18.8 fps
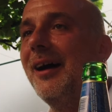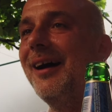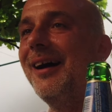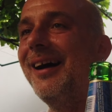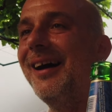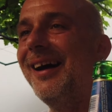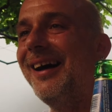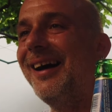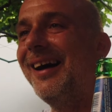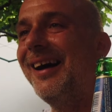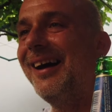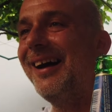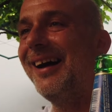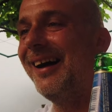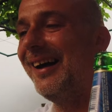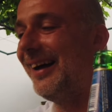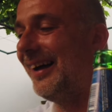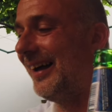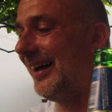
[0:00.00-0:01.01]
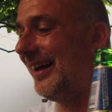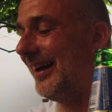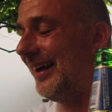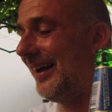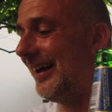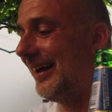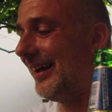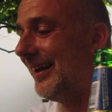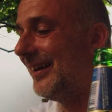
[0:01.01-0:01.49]
哈哈
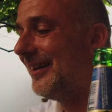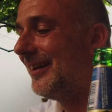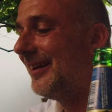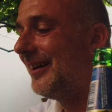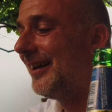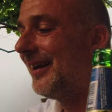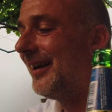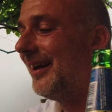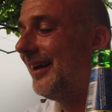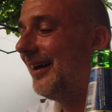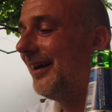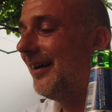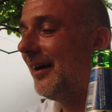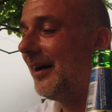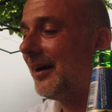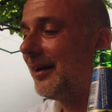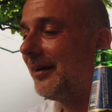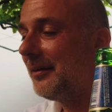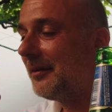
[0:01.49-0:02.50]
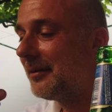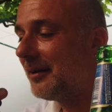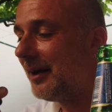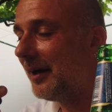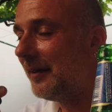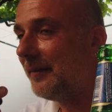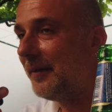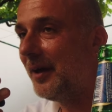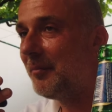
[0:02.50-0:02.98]
哈！
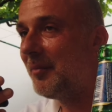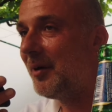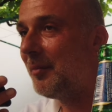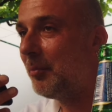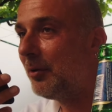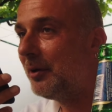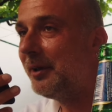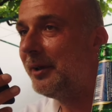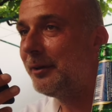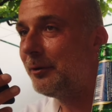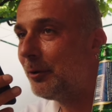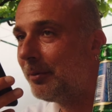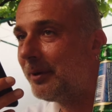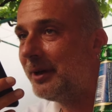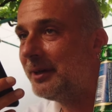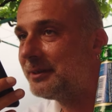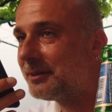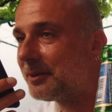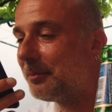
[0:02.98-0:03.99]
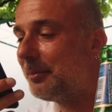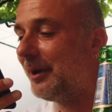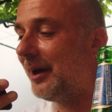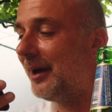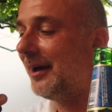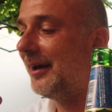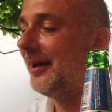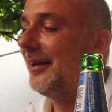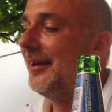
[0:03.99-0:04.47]
哈，哪没有比这更好的？塞尔维
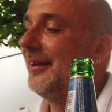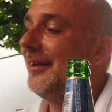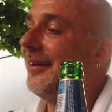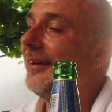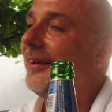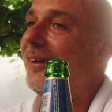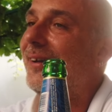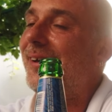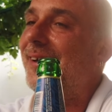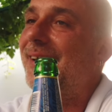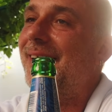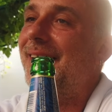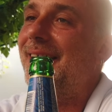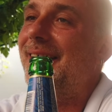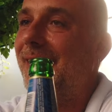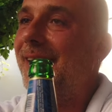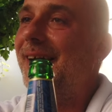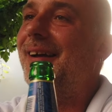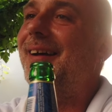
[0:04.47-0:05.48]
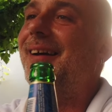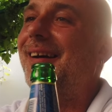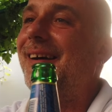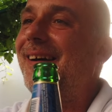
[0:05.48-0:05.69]
亚，哈哈